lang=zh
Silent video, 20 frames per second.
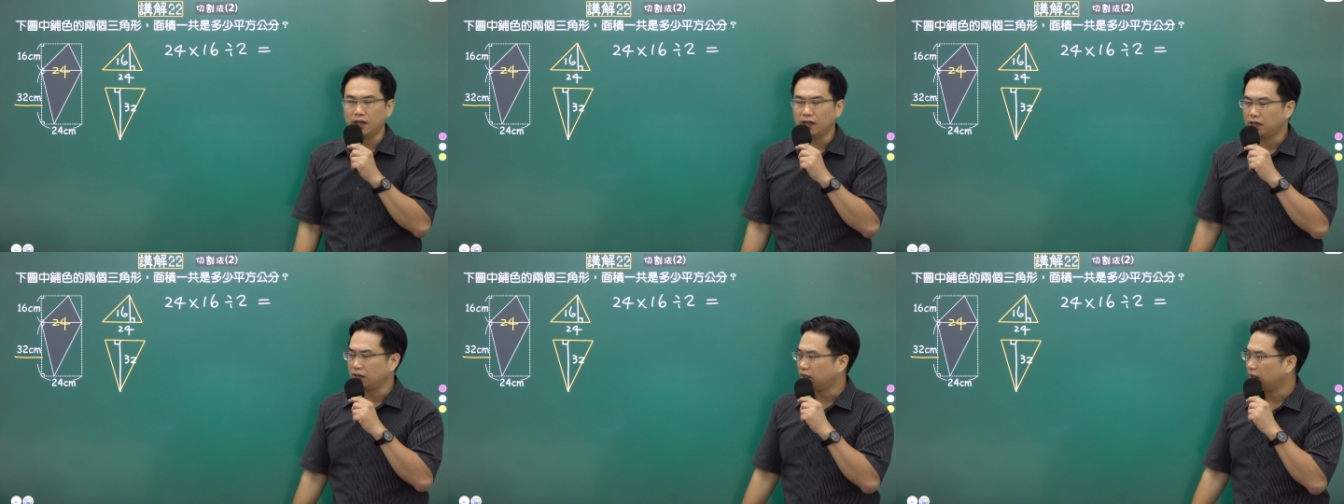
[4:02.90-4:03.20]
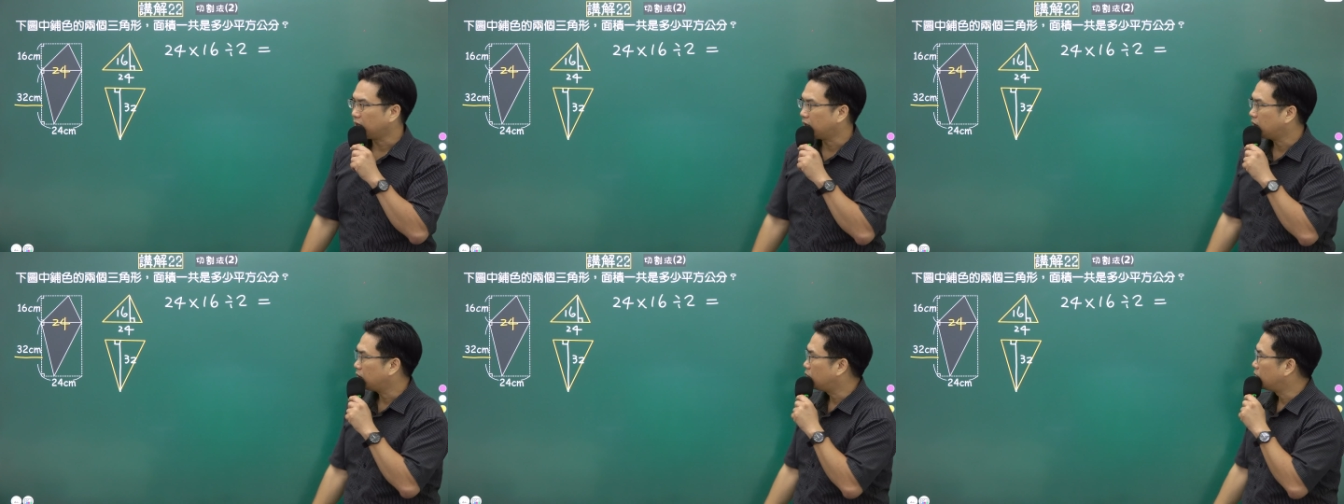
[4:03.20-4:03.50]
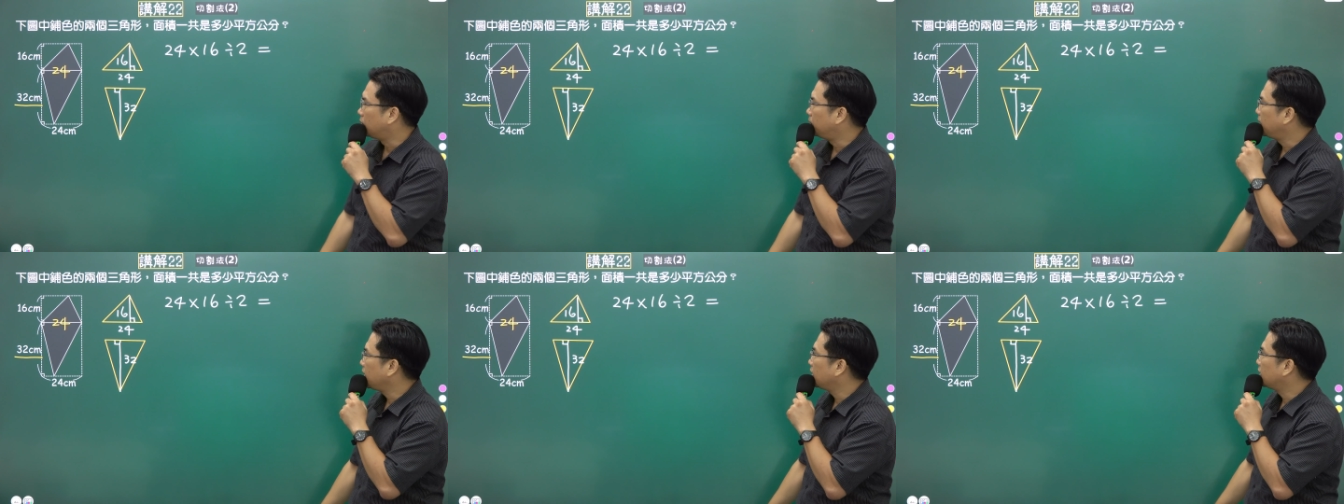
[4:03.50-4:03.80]
那
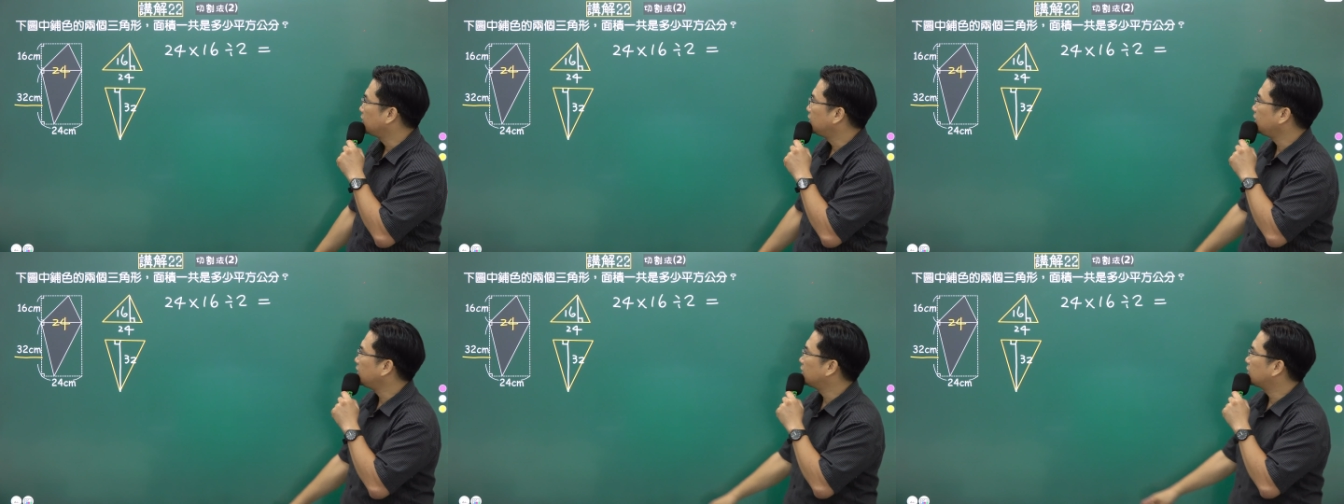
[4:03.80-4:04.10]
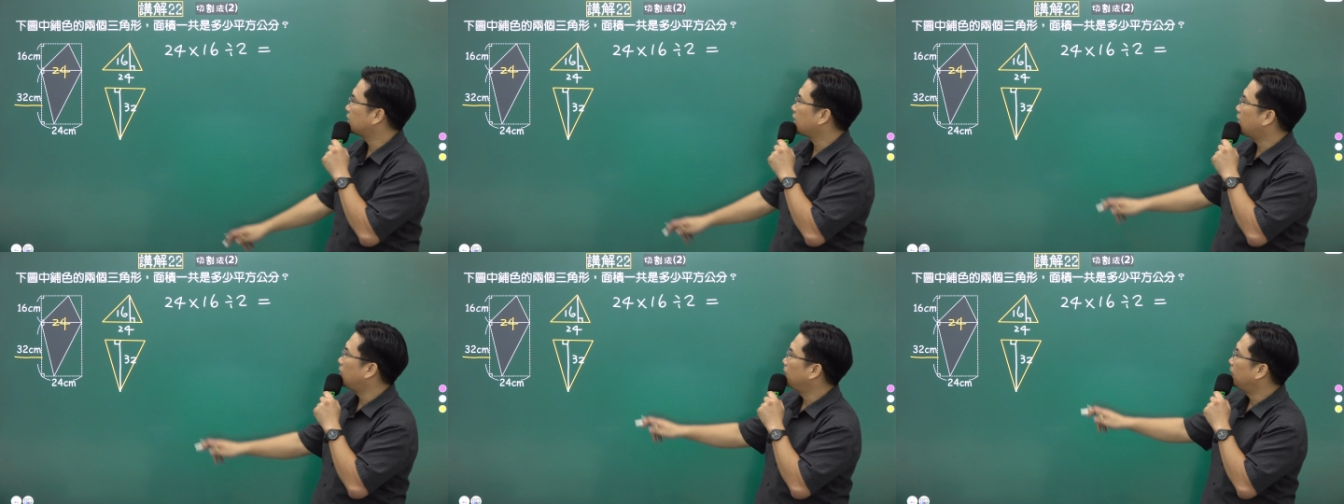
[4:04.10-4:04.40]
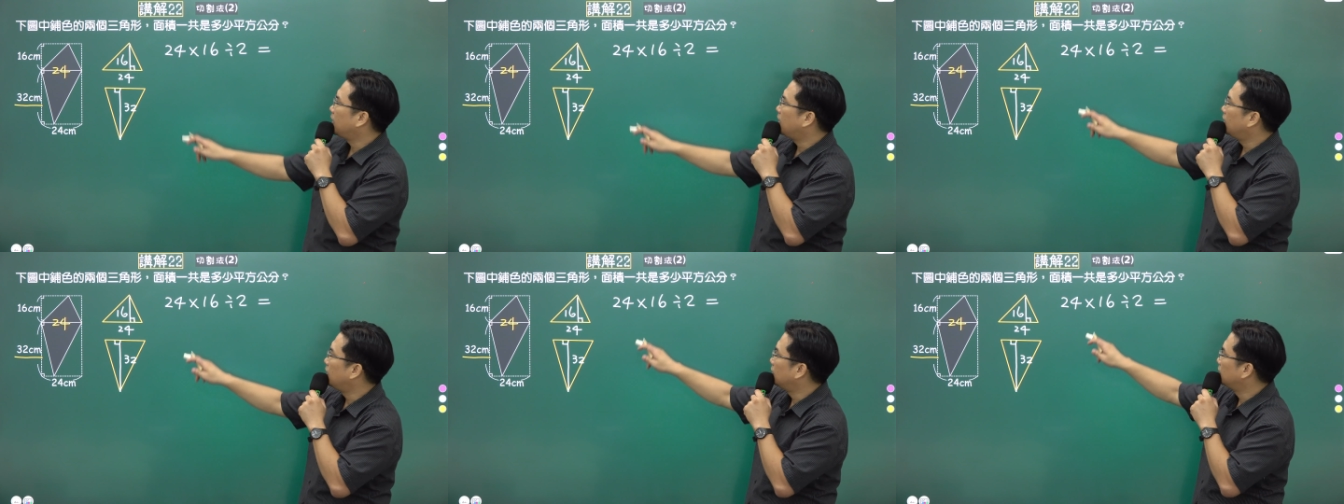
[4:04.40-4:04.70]
我们有介绍
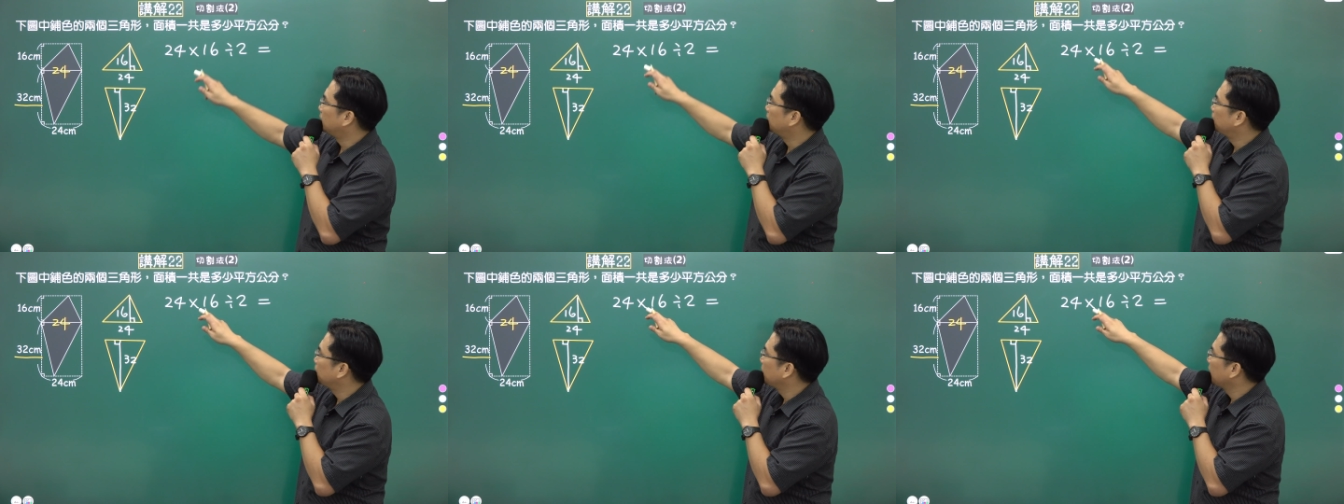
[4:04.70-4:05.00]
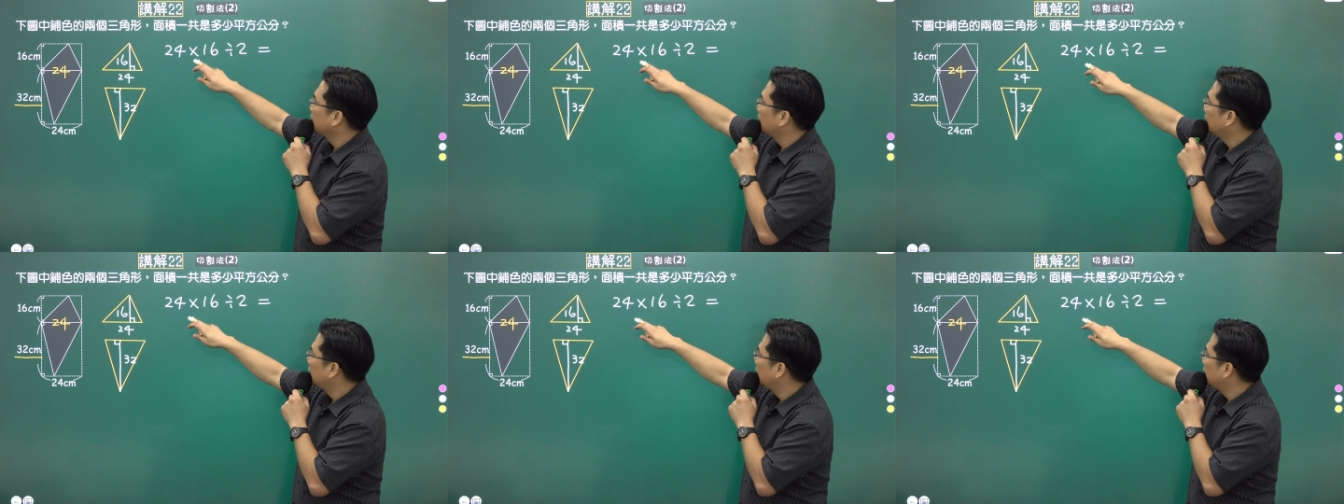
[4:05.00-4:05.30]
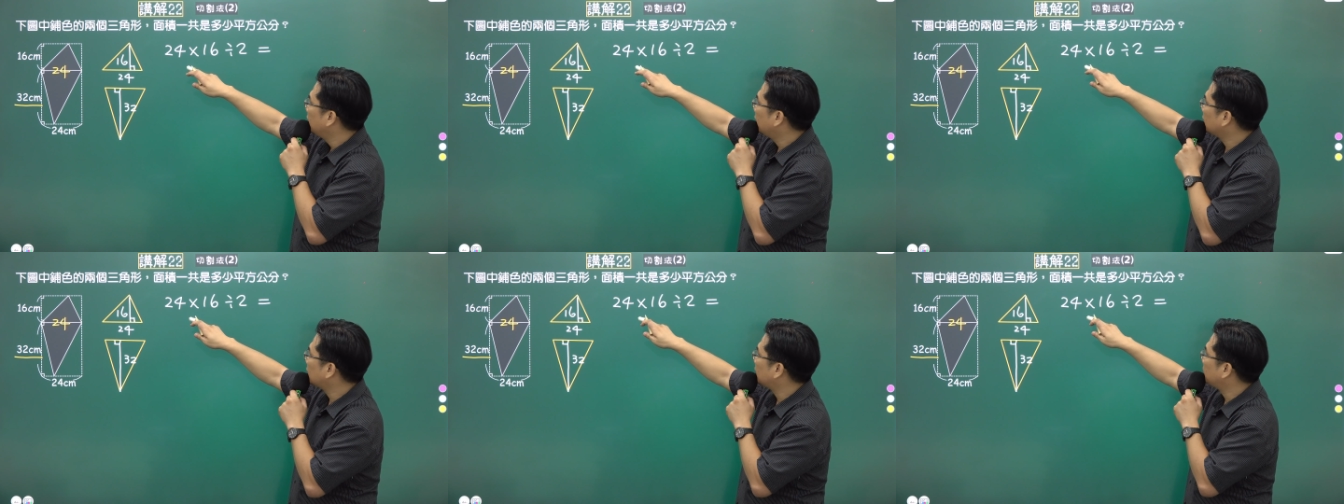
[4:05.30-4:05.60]
嘛，哈，
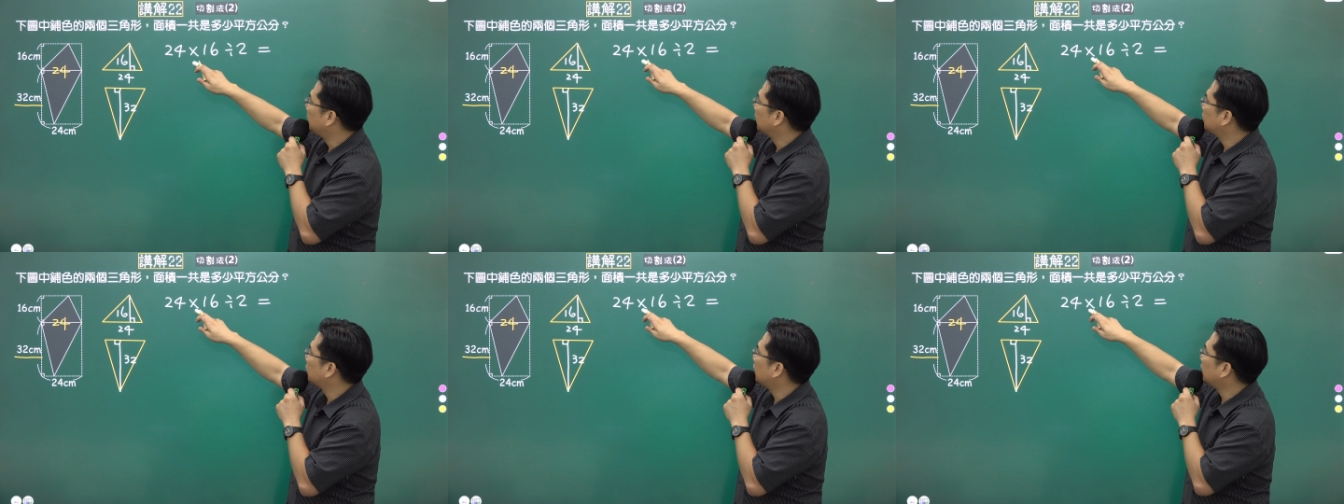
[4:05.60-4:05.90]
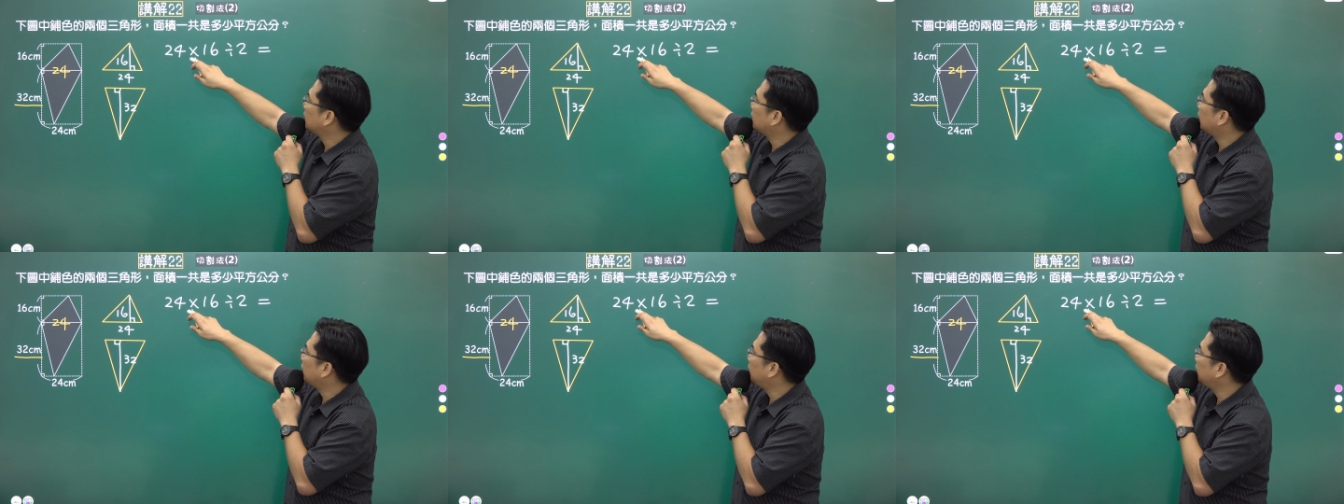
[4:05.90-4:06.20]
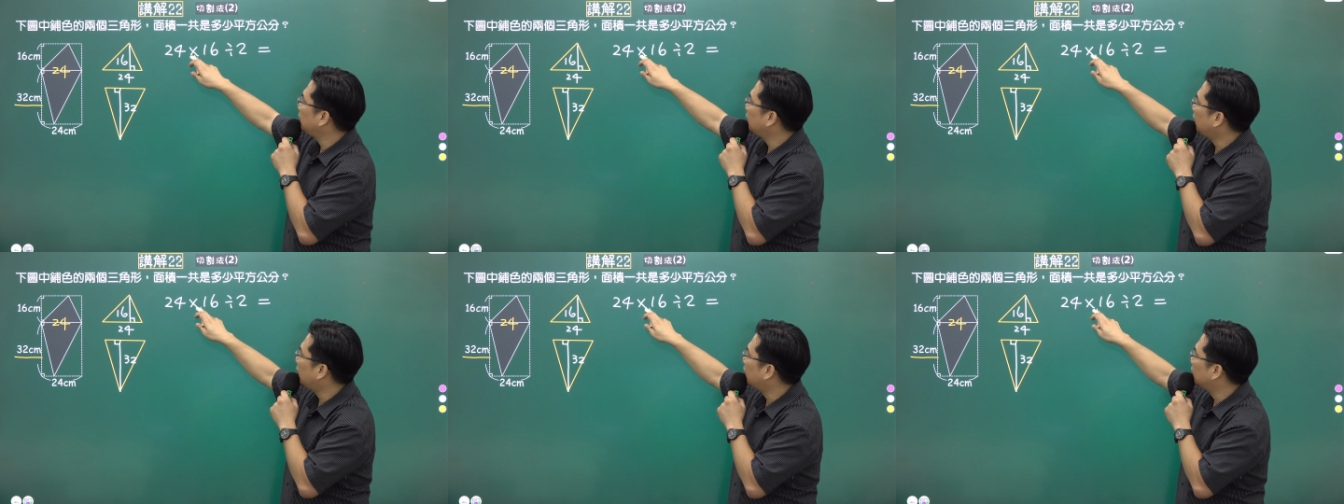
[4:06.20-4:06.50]
要怎么算才
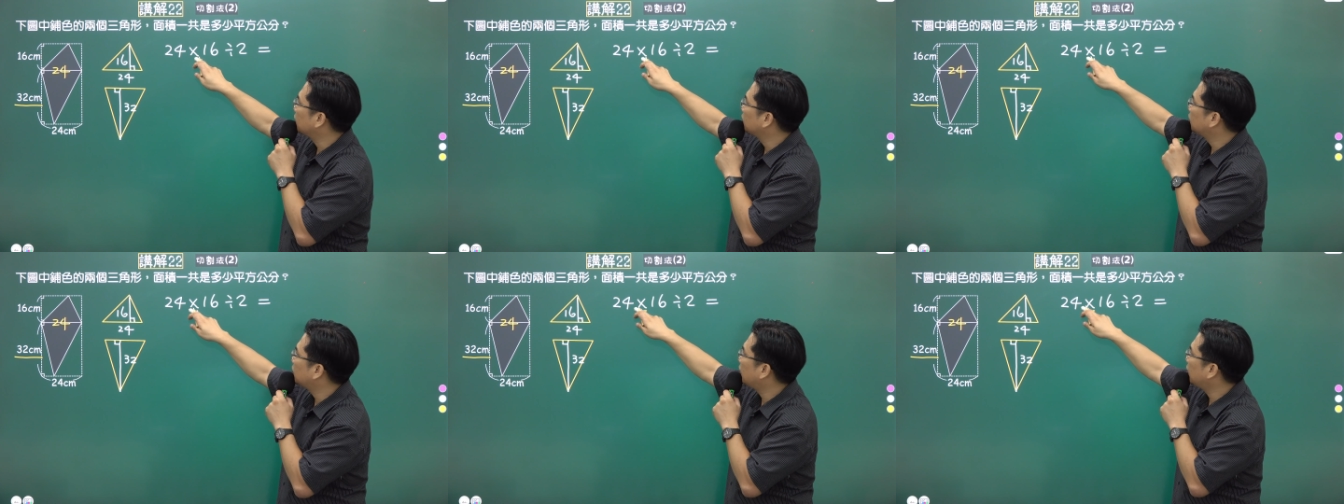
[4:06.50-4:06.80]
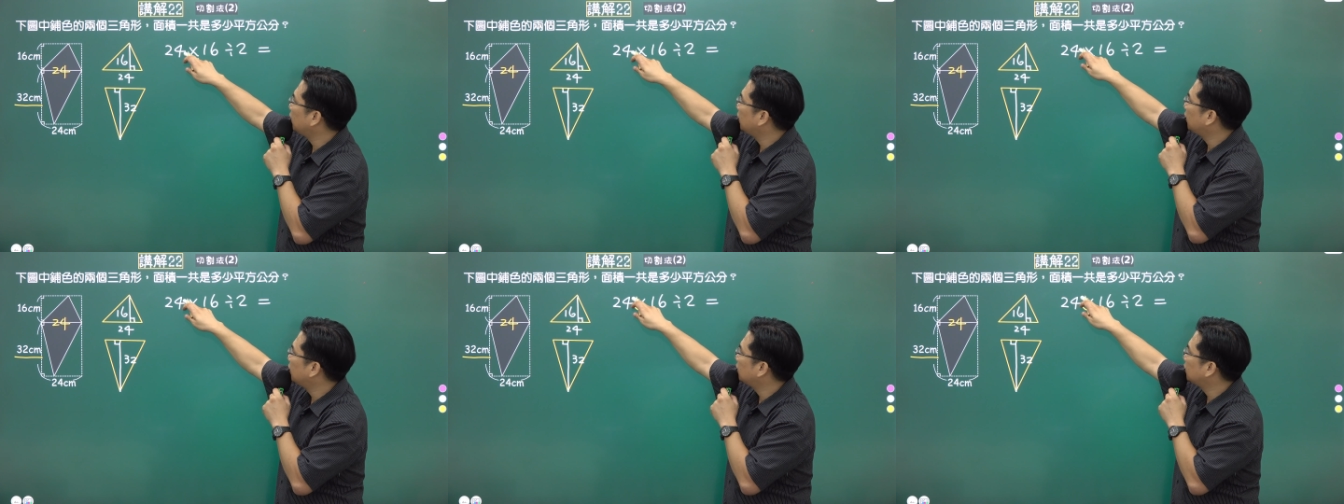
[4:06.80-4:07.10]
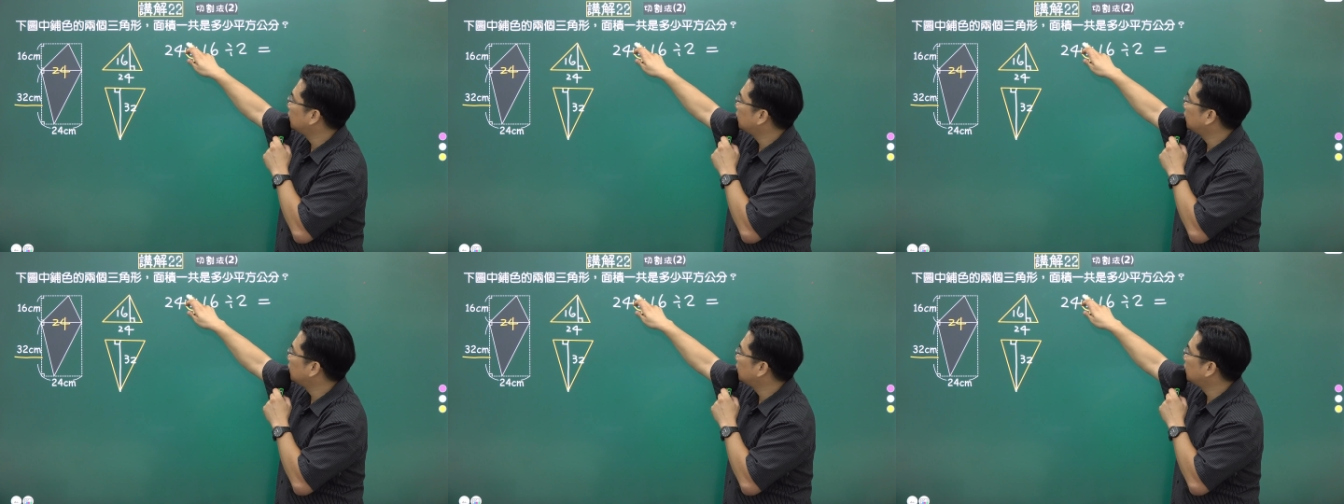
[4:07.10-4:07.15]
会好算呢？